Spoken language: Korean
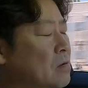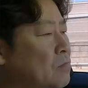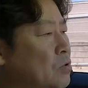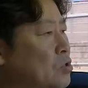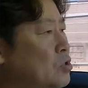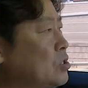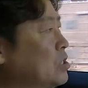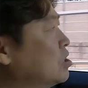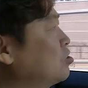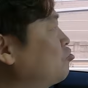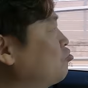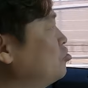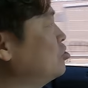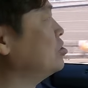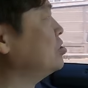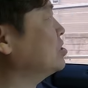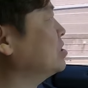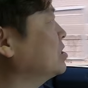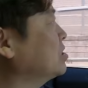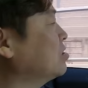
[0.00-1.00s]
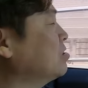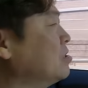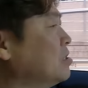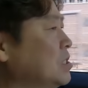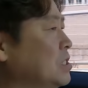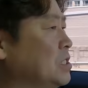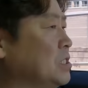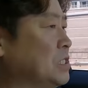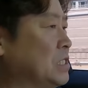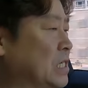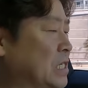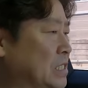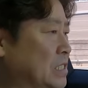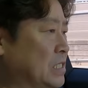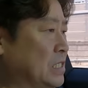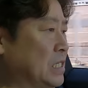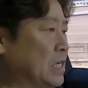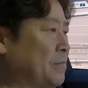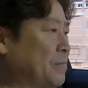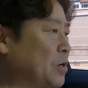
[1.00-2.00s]
보통 이제 출력이 떨어지는
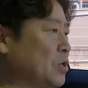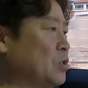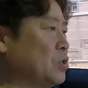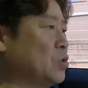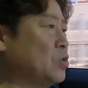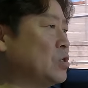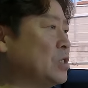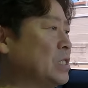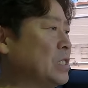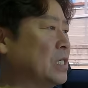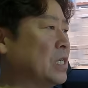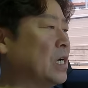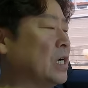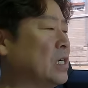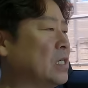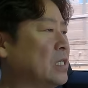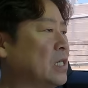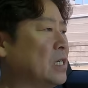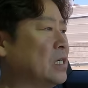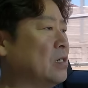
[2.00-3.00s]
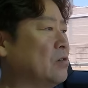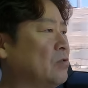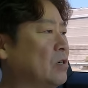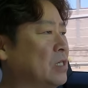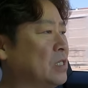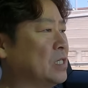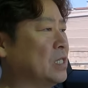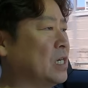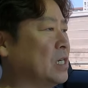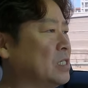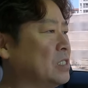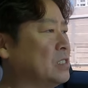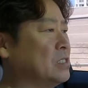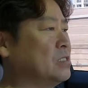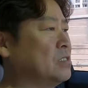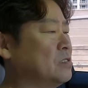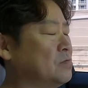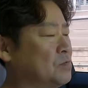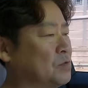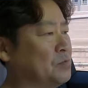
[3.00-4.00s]
차들, 그러니까 변속이 이상하다라고 하는
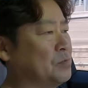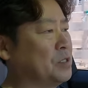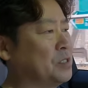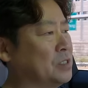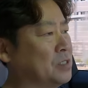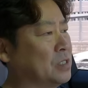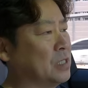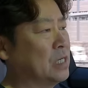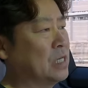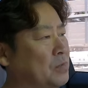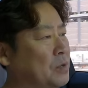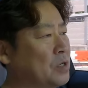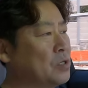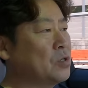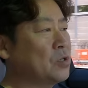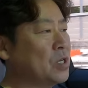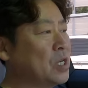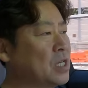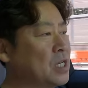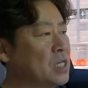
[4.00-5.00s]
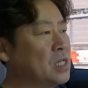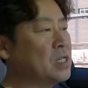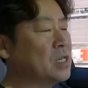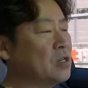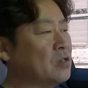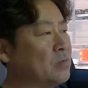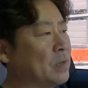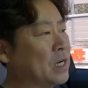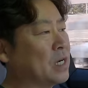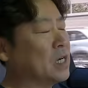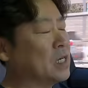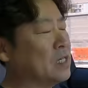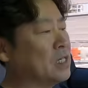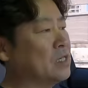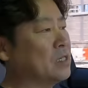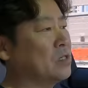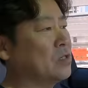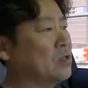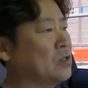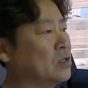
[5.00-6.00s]
차들을 보면 변속기가 실제로
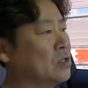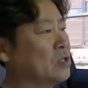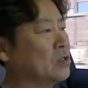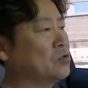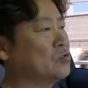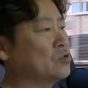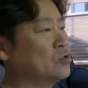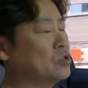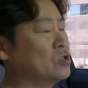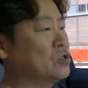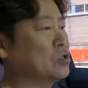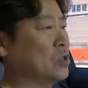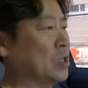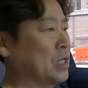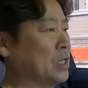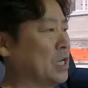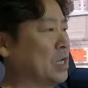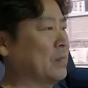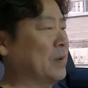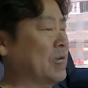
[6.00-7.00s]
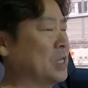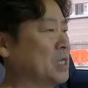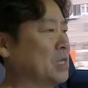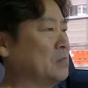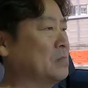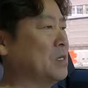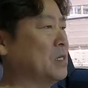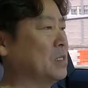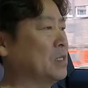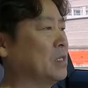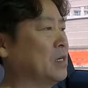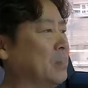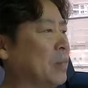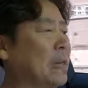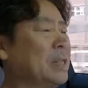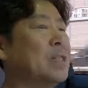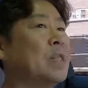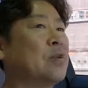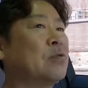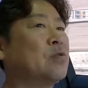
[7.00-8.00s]
망가진 경우들도 굉장히 많지만
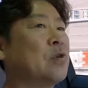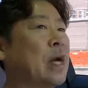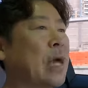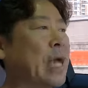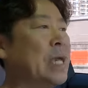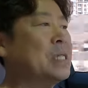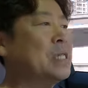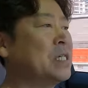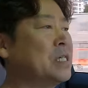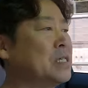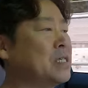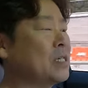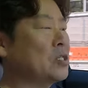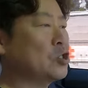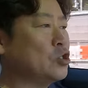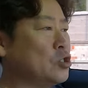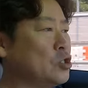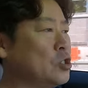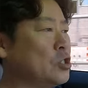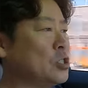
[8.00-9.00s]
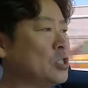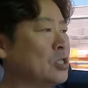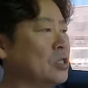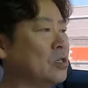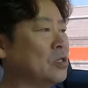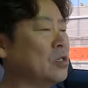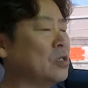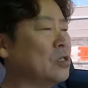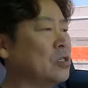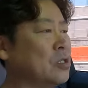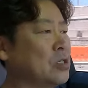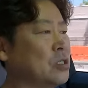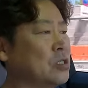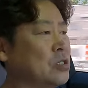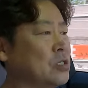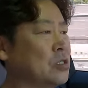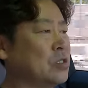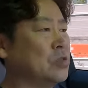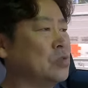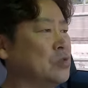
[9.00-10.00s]
반대로 엔진의 출력이
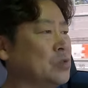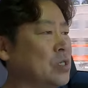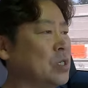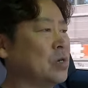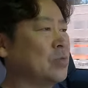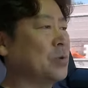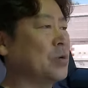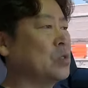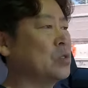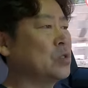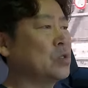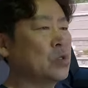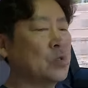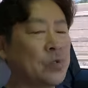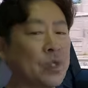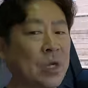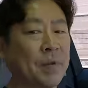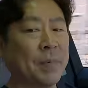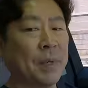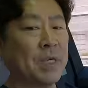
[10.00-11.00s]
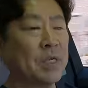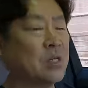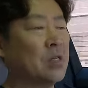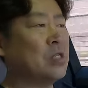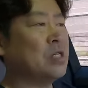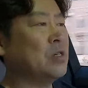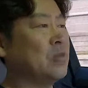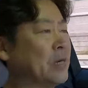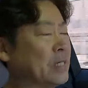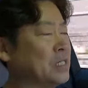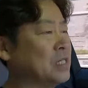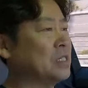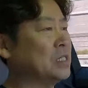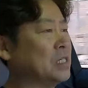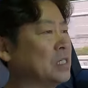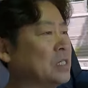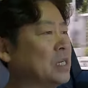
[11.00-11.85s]
떨어졌을 경우에 변속의 패턴이 완전히